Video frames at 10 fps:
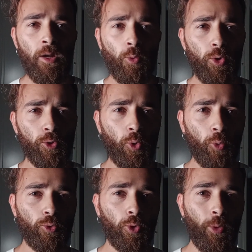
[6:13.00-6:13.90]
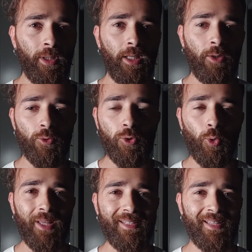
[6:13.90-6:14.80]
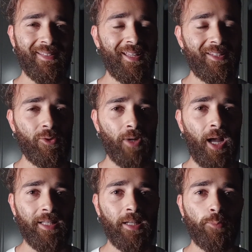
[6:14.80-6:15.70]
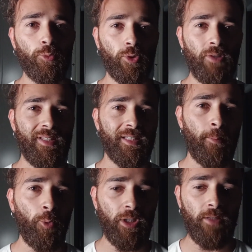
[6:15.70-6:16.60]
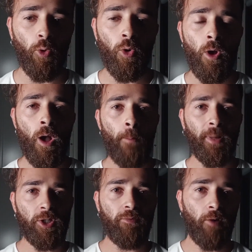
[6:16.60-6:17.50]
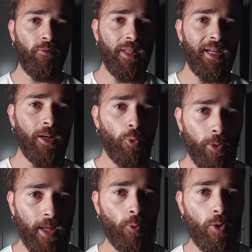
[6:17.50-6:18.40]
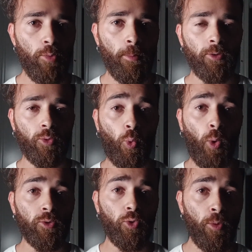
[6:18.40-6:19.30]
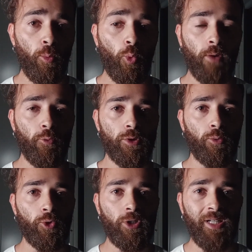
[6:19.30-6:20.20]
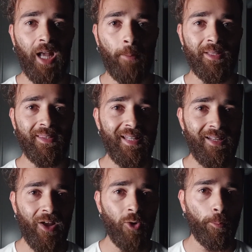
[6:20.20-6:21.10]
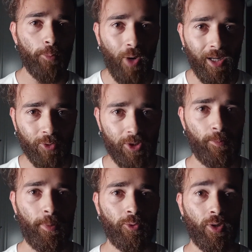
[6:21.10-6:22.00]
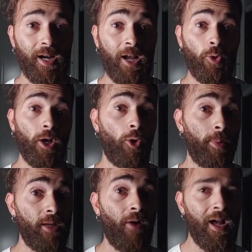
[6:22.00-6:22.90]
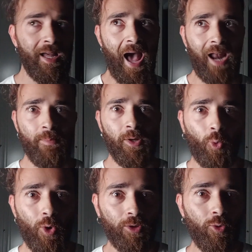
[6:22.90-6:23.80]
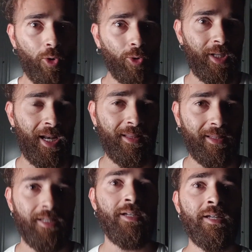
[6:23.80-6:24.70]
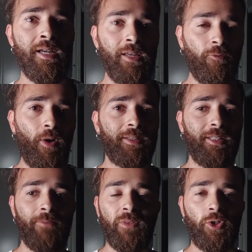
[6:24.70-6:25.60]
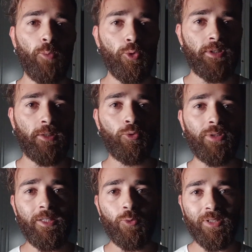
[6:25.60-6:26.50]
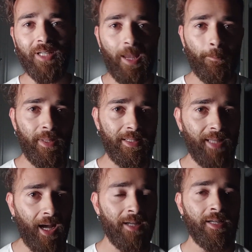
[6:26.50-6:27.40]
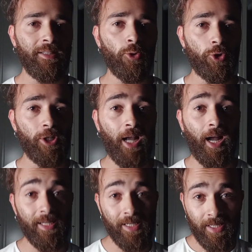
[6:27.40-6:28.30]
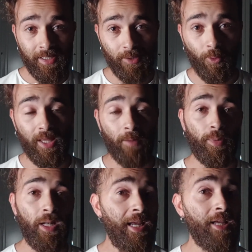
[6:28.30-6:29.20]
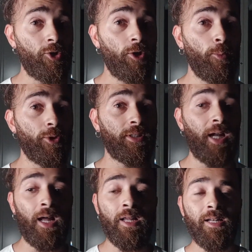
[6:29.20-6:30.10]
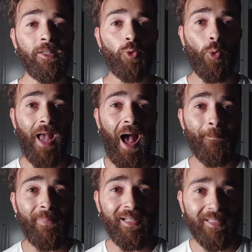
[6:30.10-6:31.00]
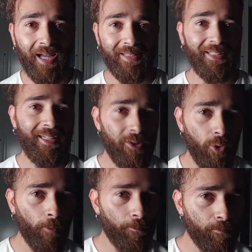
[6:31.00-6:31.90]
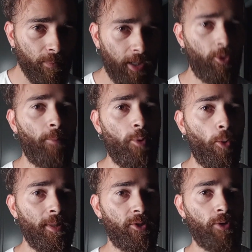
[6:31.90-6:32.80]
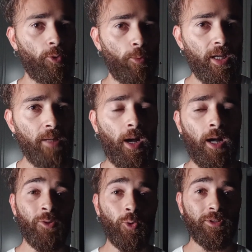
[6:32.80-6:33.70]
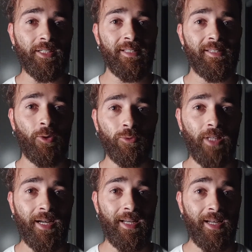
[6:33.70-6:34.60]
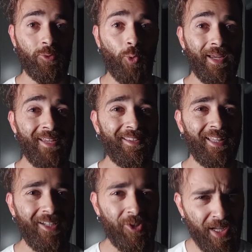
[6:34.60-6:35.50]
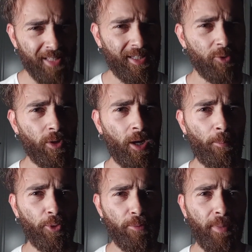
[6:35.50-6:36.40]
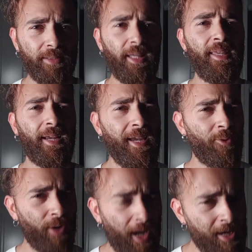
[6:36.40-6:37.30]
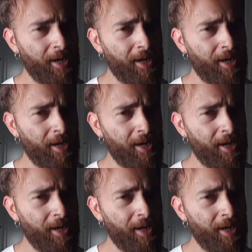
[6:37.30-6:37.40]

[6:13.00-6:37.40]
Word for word: quello scontro quindi non solo è sensazionale dal punto di vista emotivo, ma ci fa vedere Rukia in quel momento quanto comunque fosse uno Shinigami di livello più alto rispetto al rango che copriva, almeno quello di luogotenente. Infatti ci mostra tutte le sue tre abilità dello Shikai di quei tempi lì, ci mostra le sue abilità di Kido, che non abbiamo menzionato prima, inoltre senza contare la sua intelligenza sul campo di battaglia, che non è